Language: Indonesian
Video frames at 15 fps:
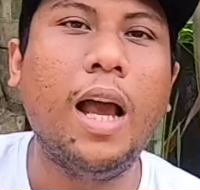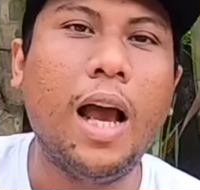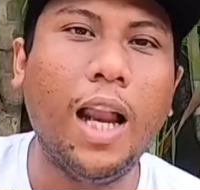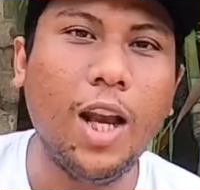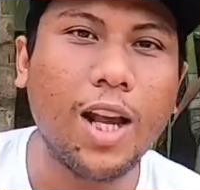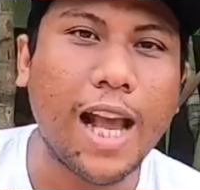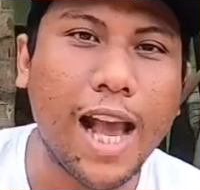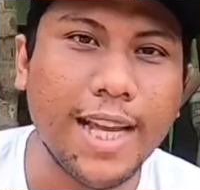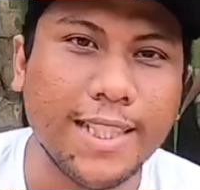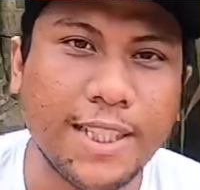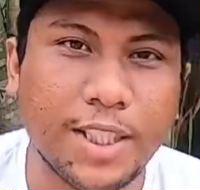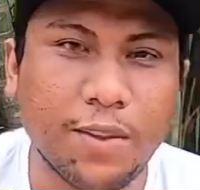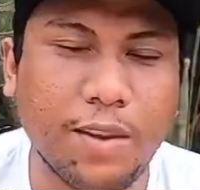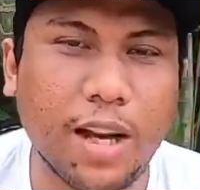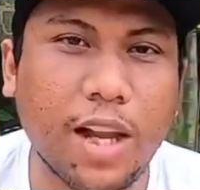Halo
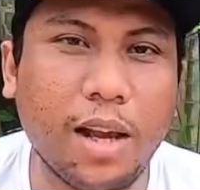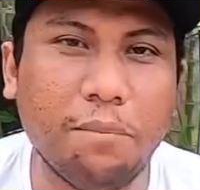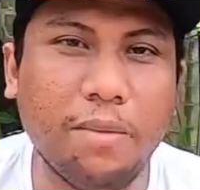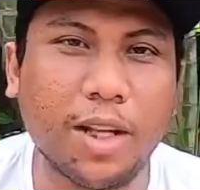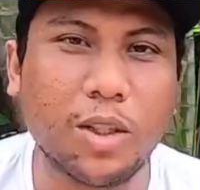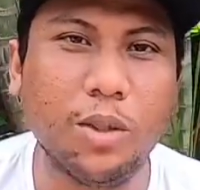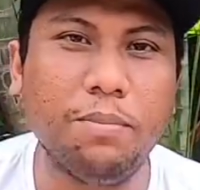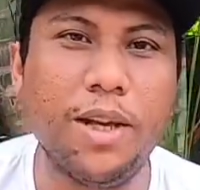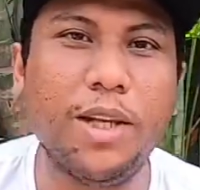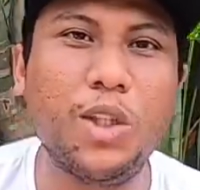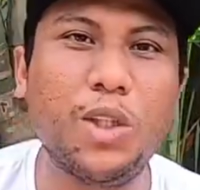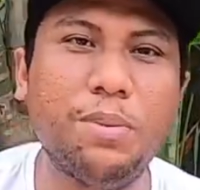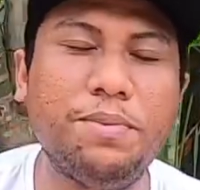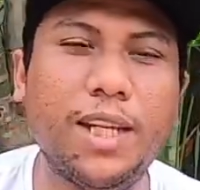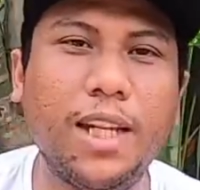guys, welcome back to my
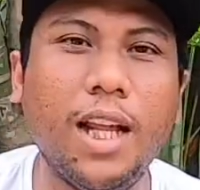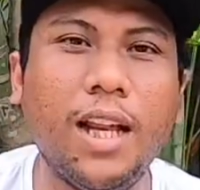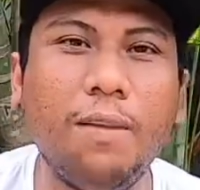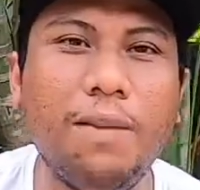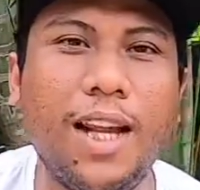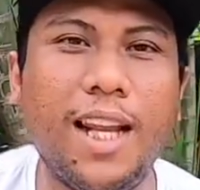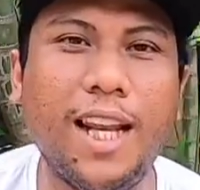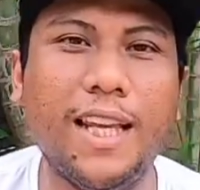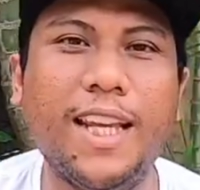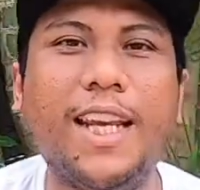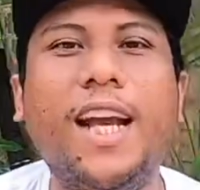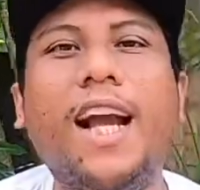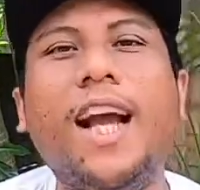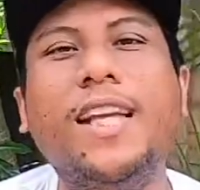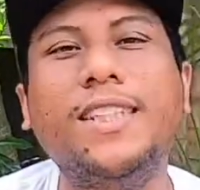YouTube channel. Balik lagi
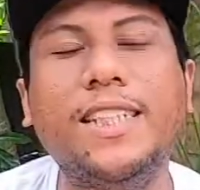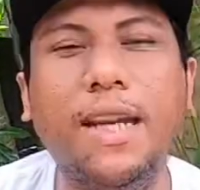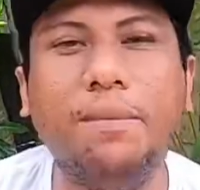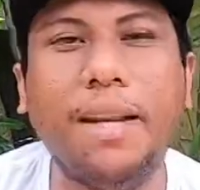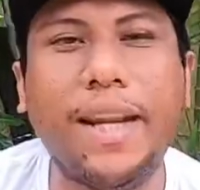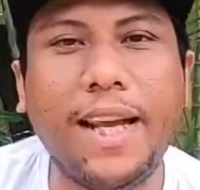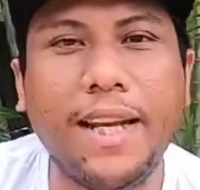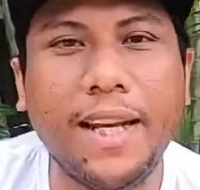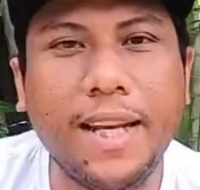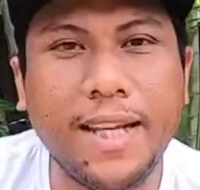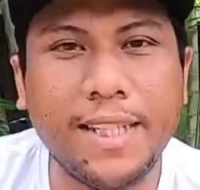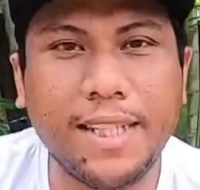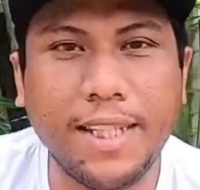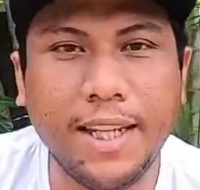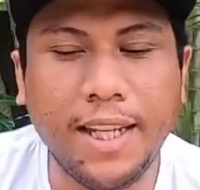dengan saya Mada Edi
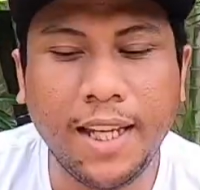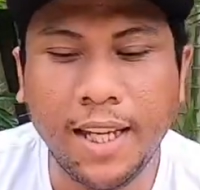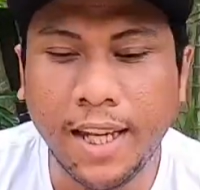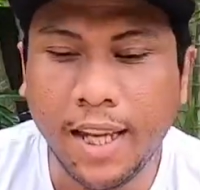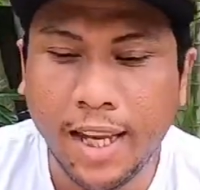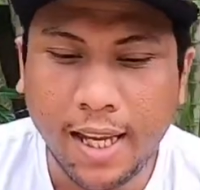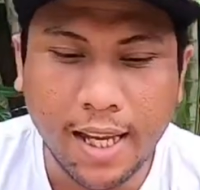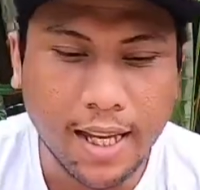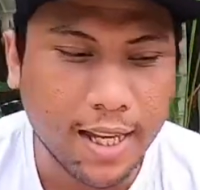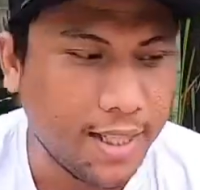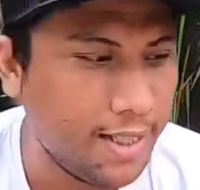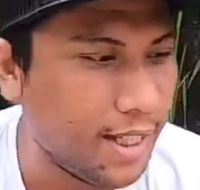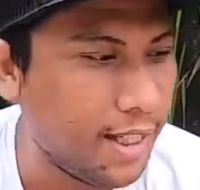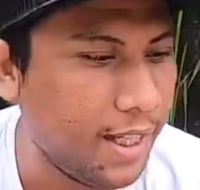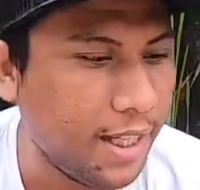di sini.
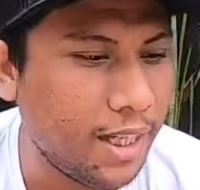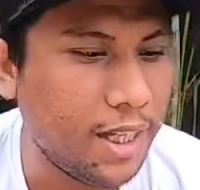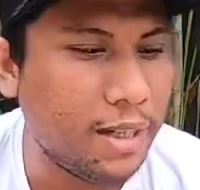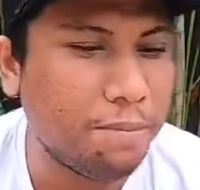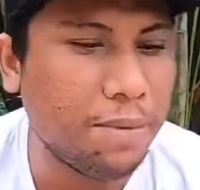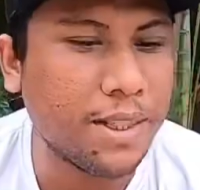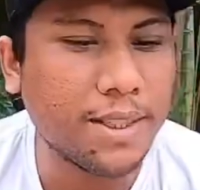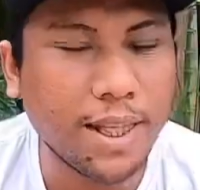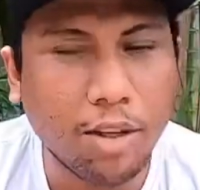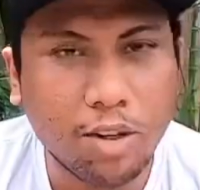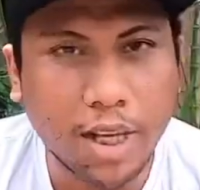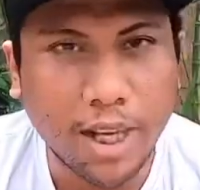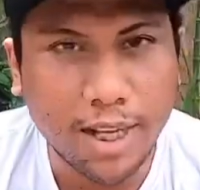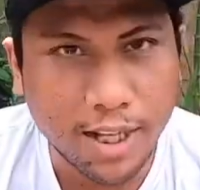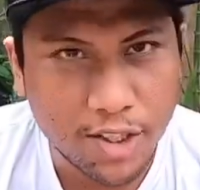Jadi di depan saya
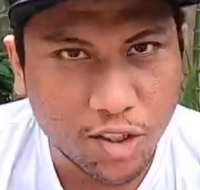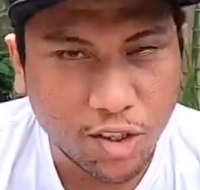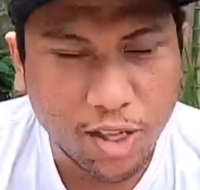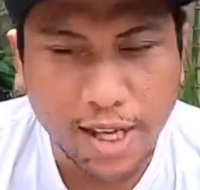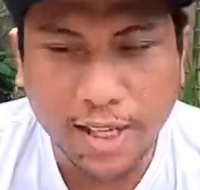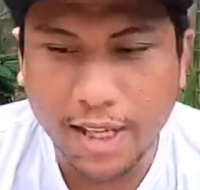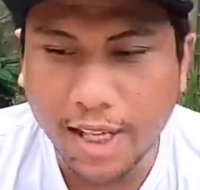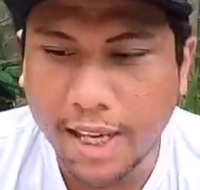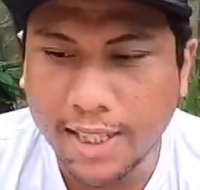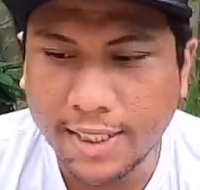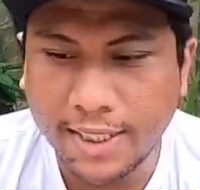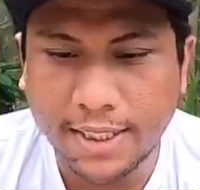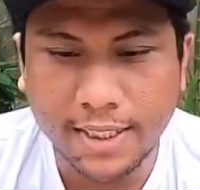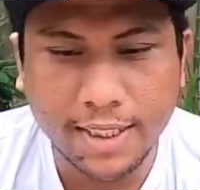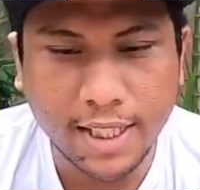udah ada joran nih
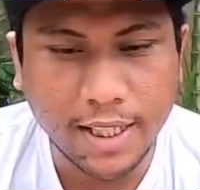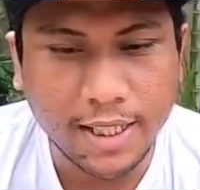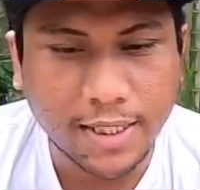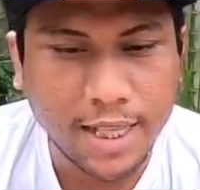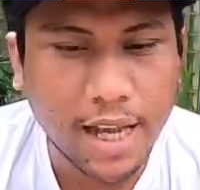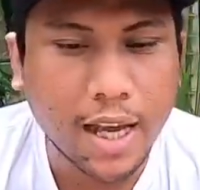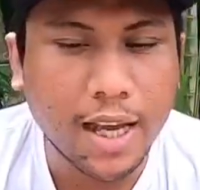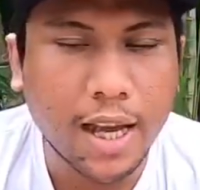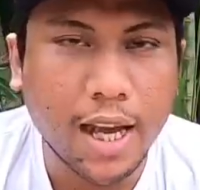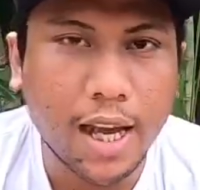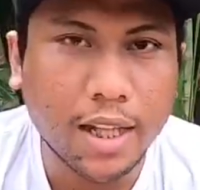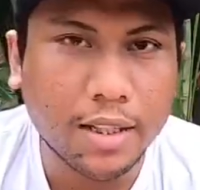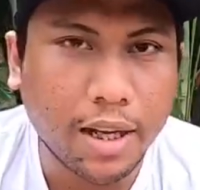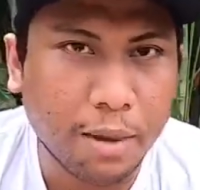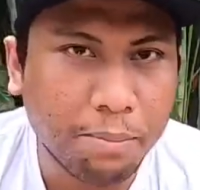guys. Jadi saya
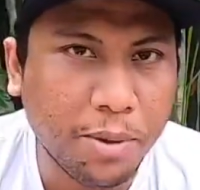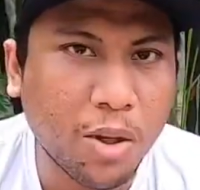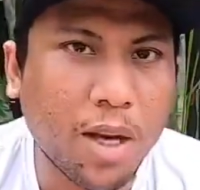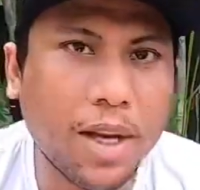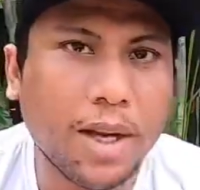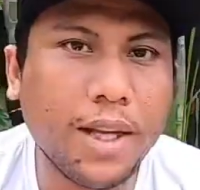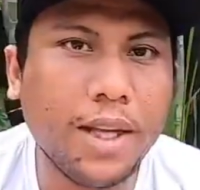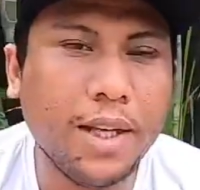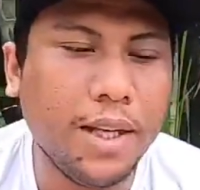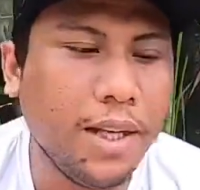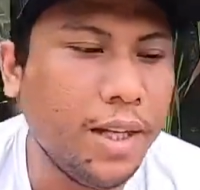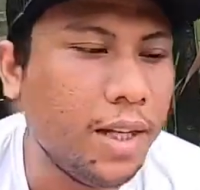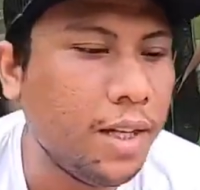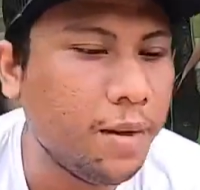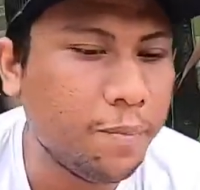akan review hari
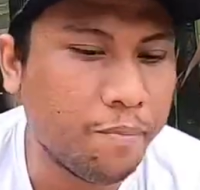ini.